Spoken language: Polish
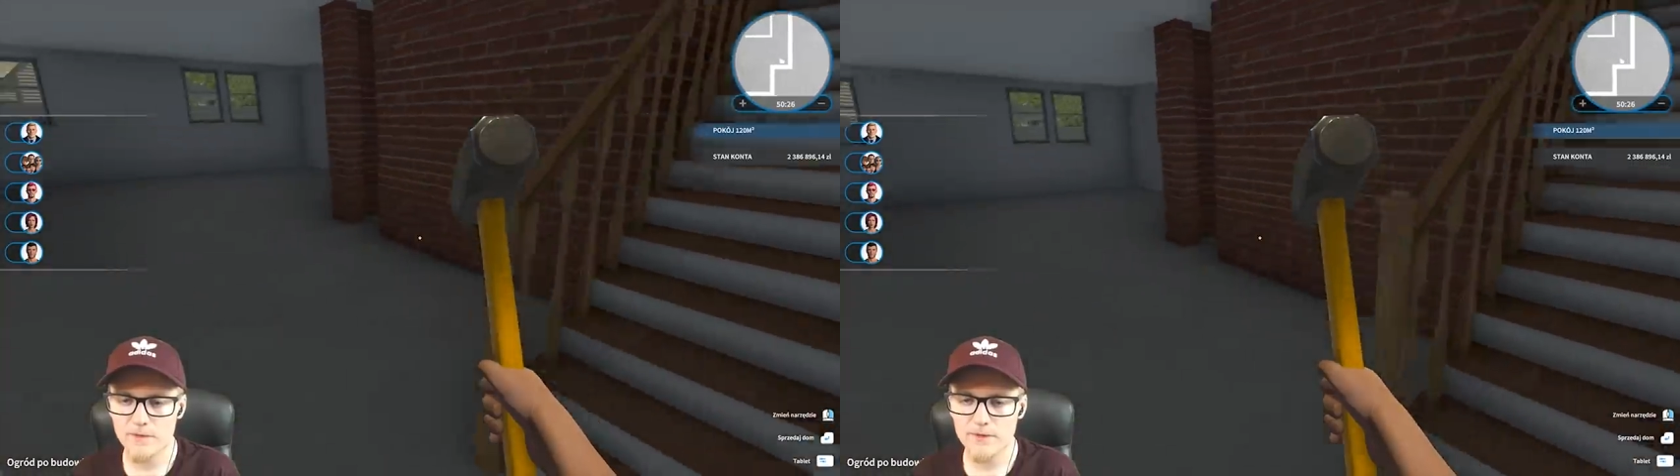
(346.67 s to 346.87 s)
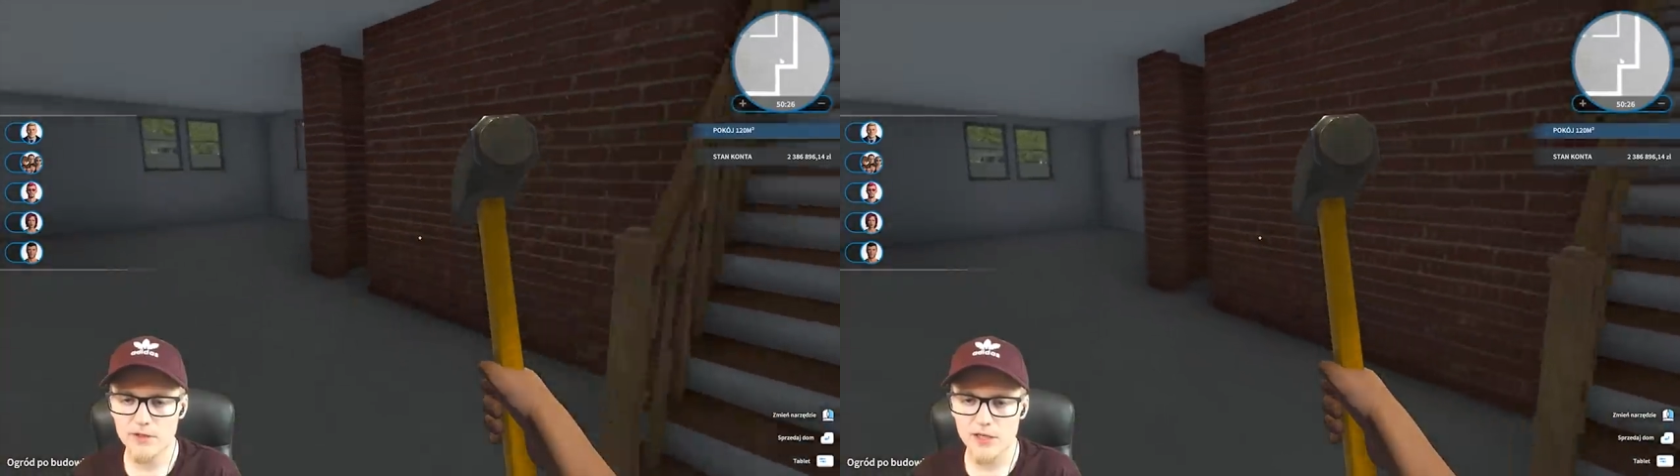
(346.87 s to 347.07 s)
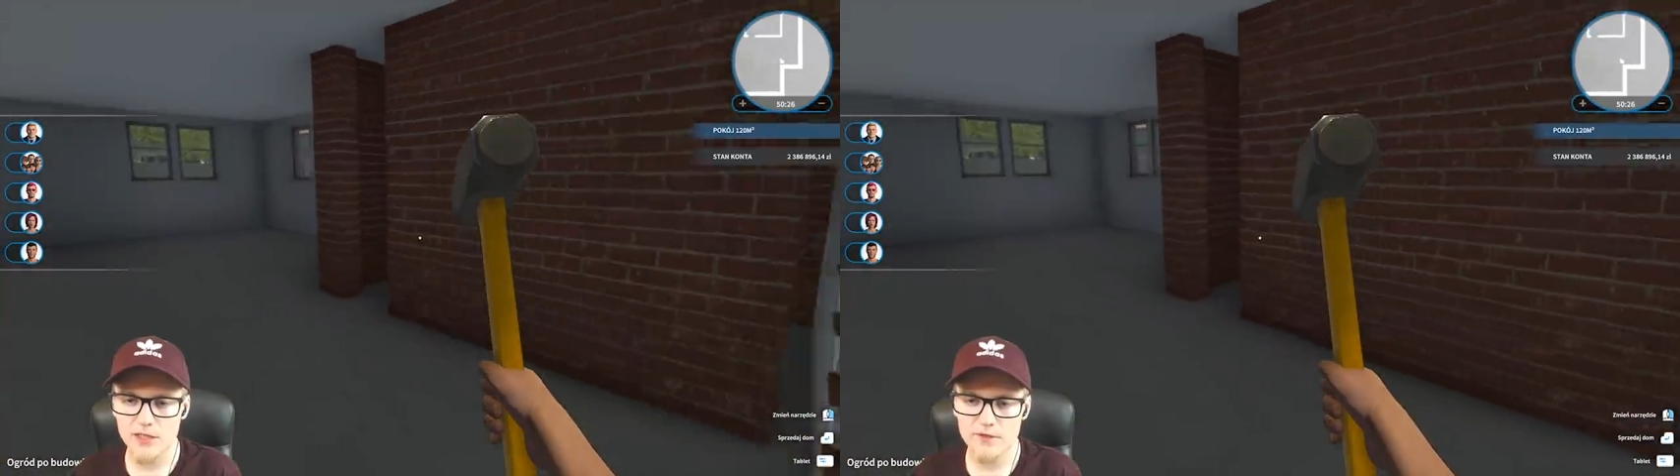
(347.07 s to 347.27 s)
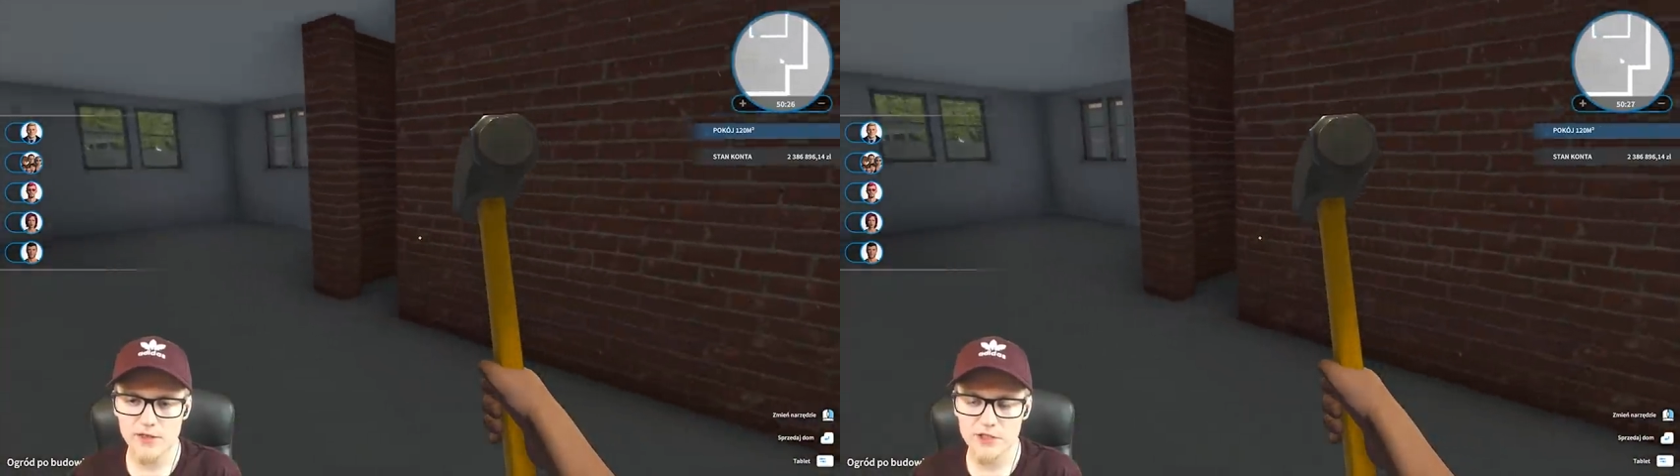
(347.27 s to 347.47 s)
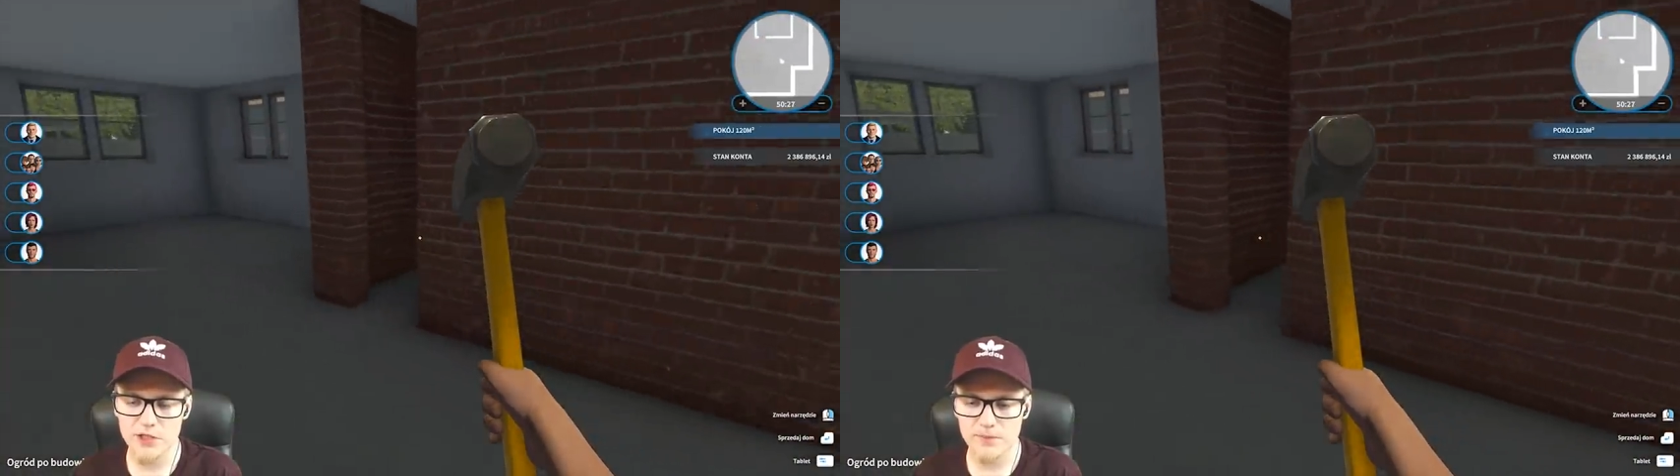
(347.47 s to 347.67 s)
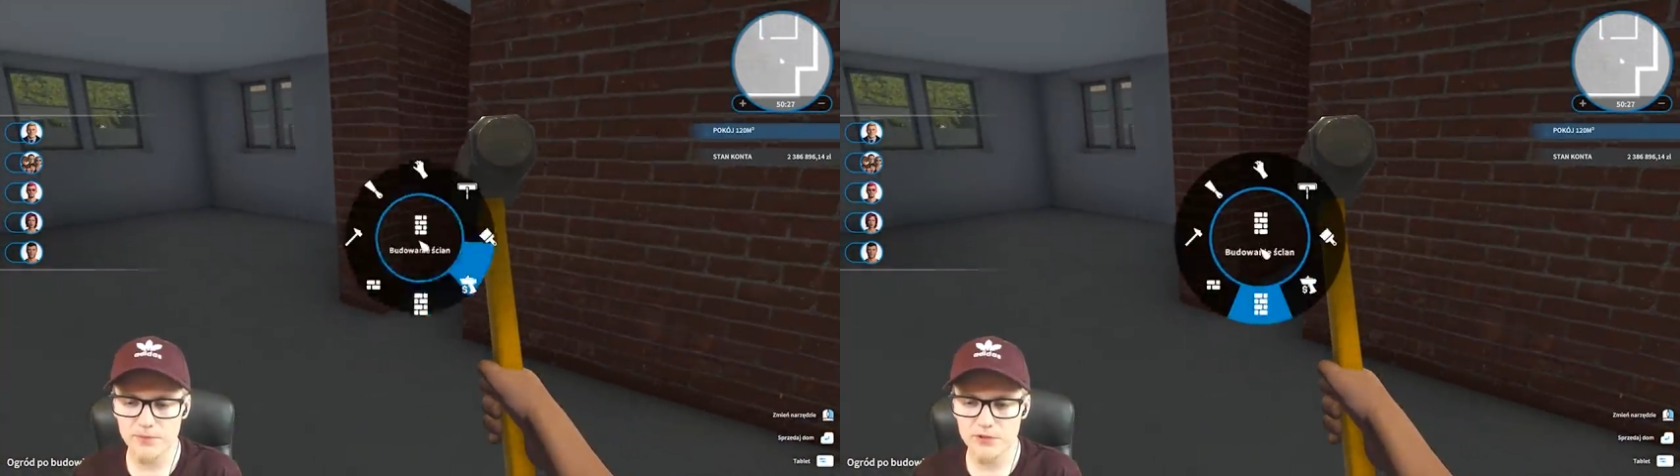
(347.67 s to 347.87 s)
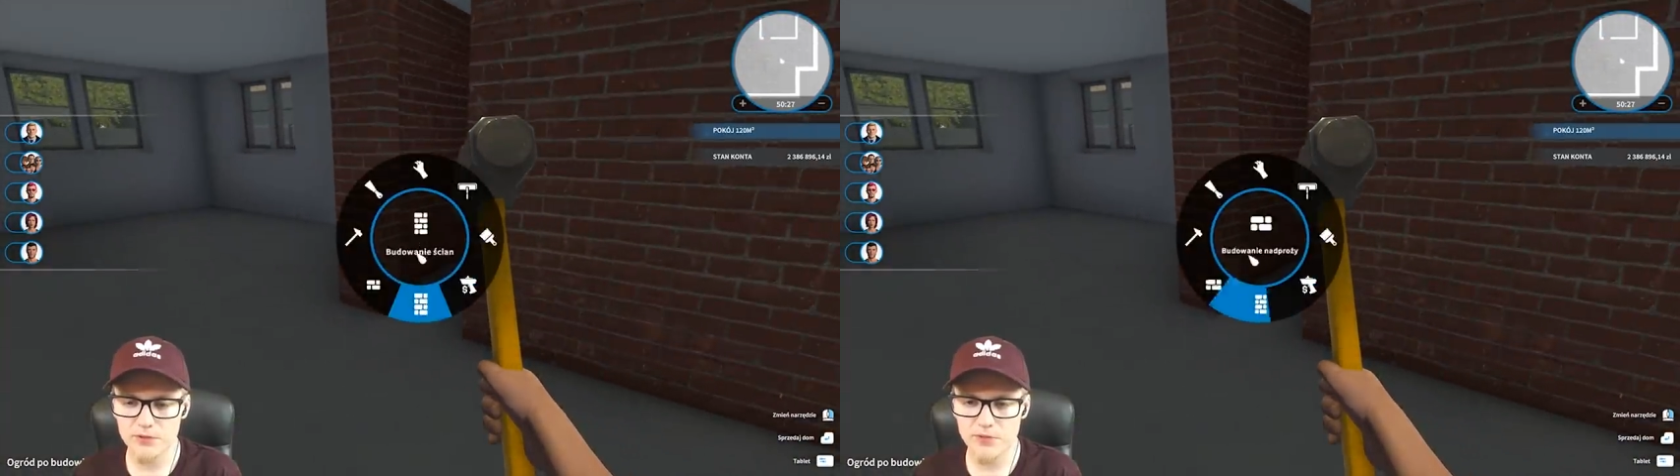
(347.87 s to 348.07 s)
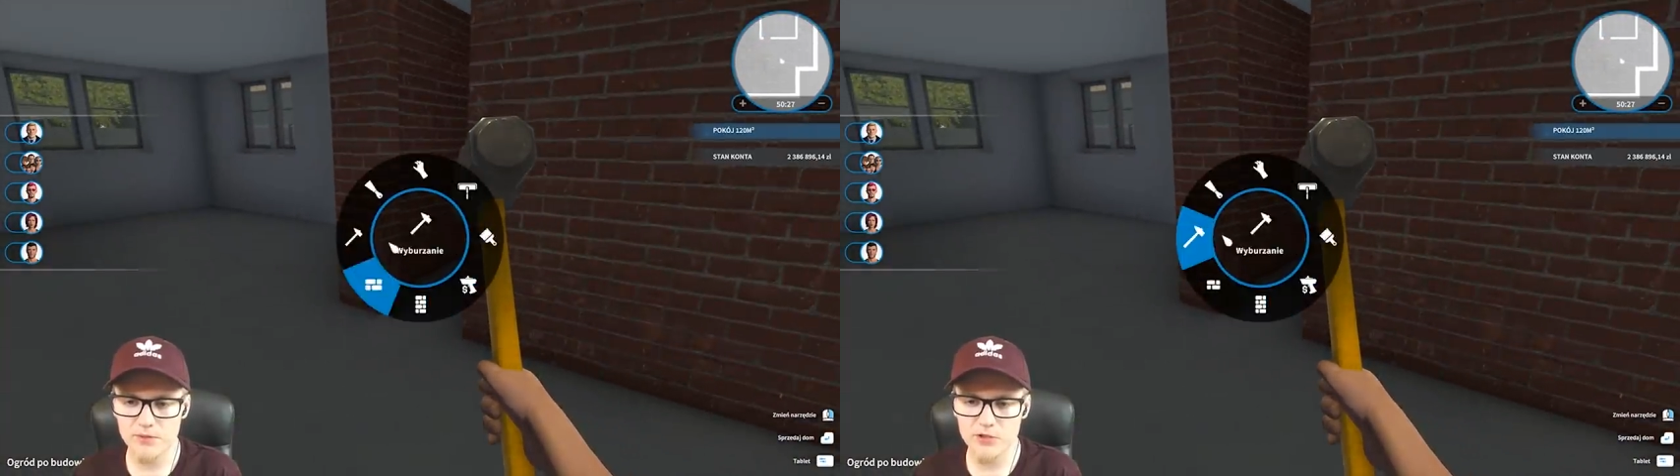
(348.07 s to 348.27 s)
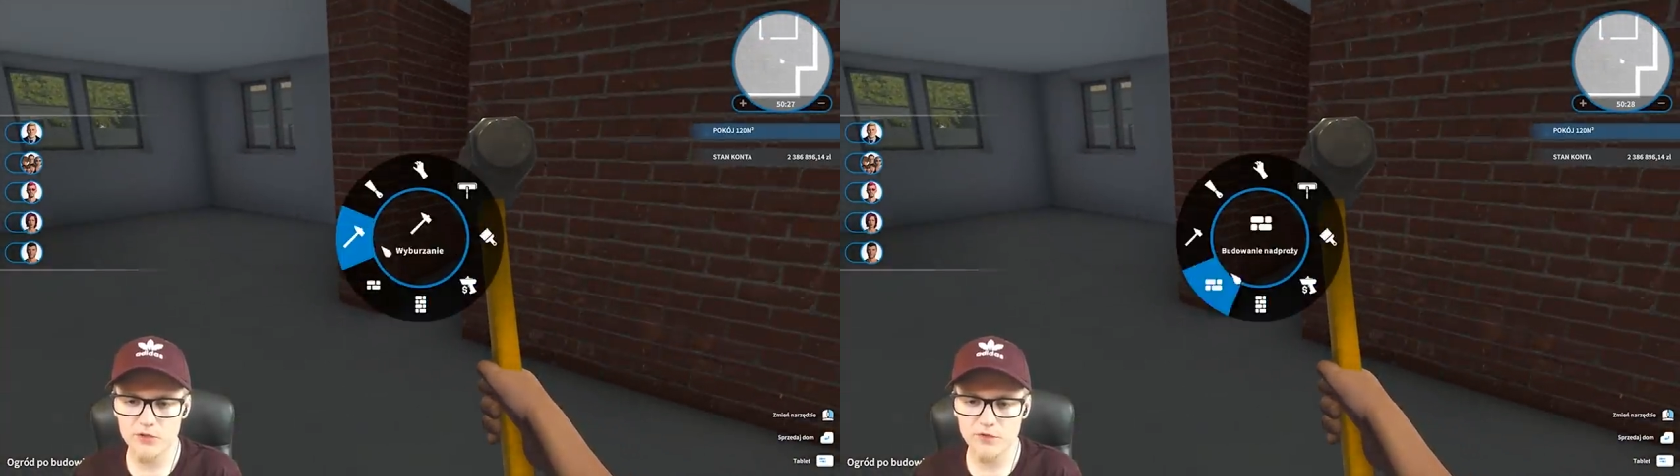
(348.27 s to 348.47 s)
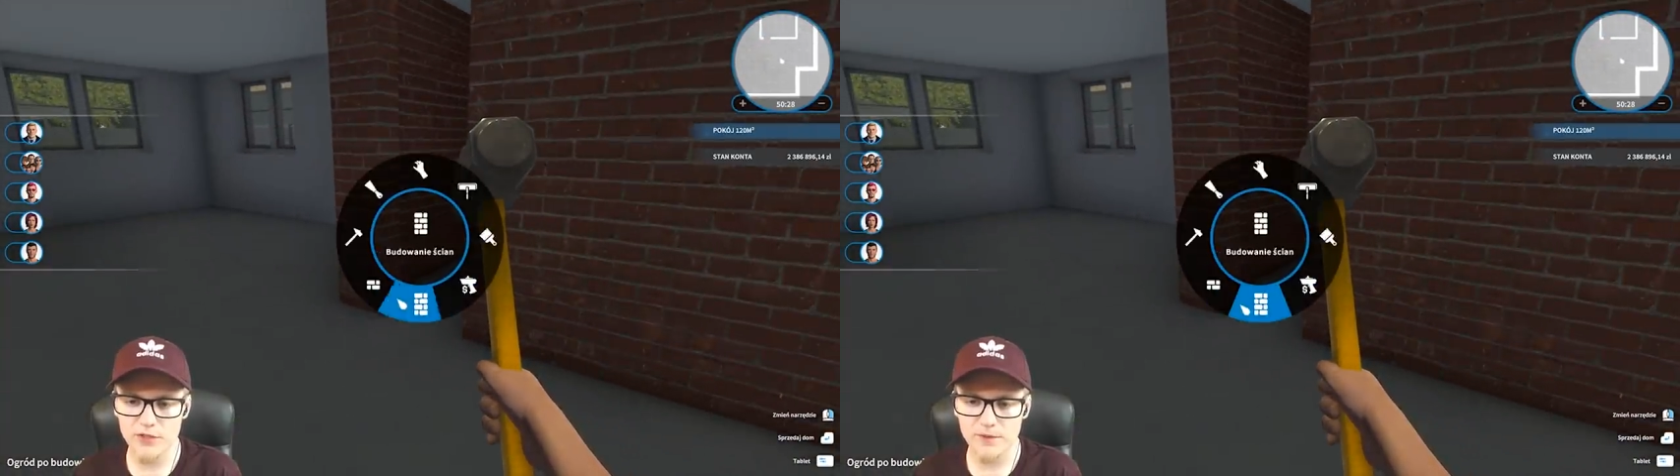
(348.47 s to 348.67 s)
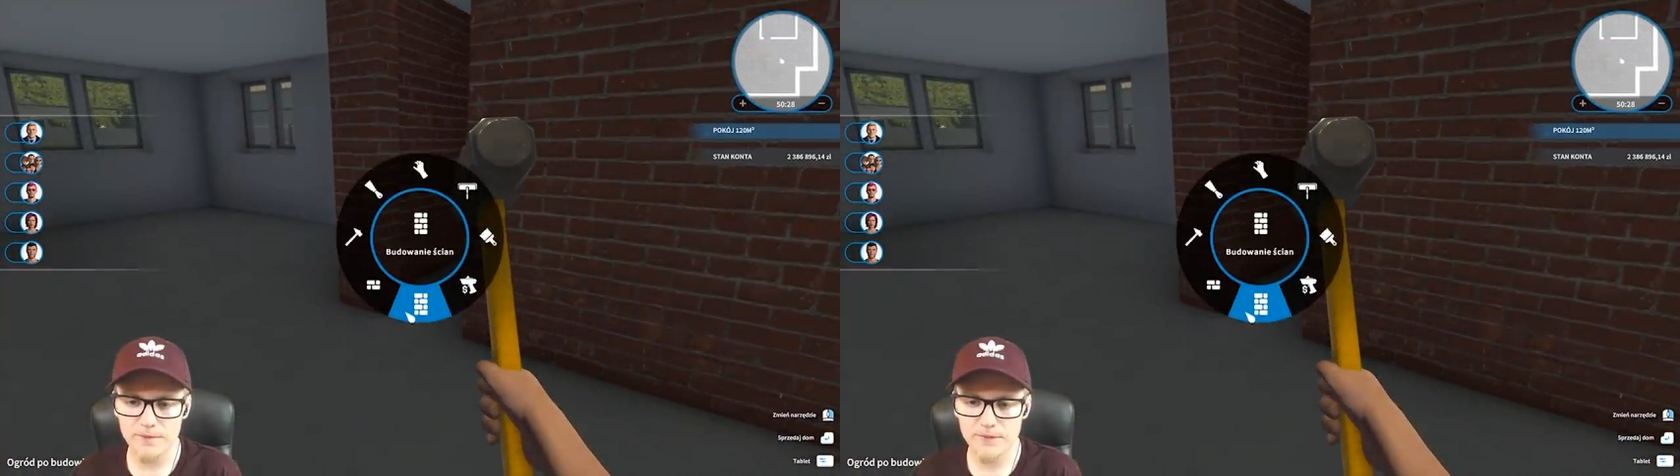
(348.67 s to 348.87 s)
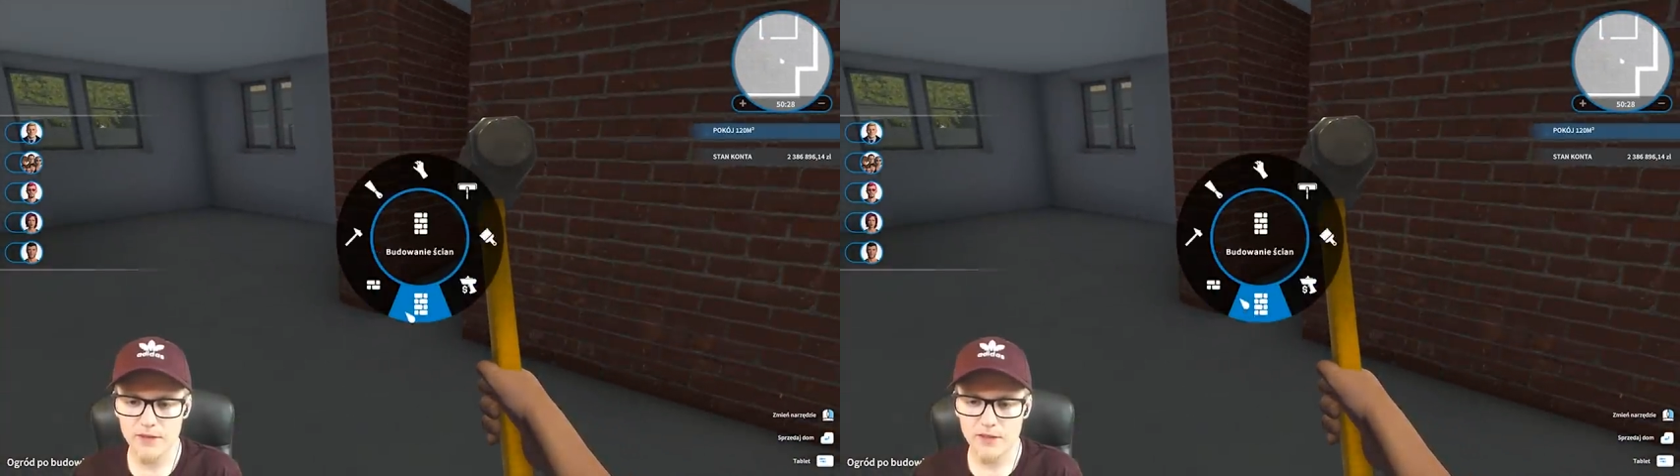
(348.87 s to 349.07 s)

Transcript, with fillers: No okej, okay, nieważne, potrzebujemy drzwi.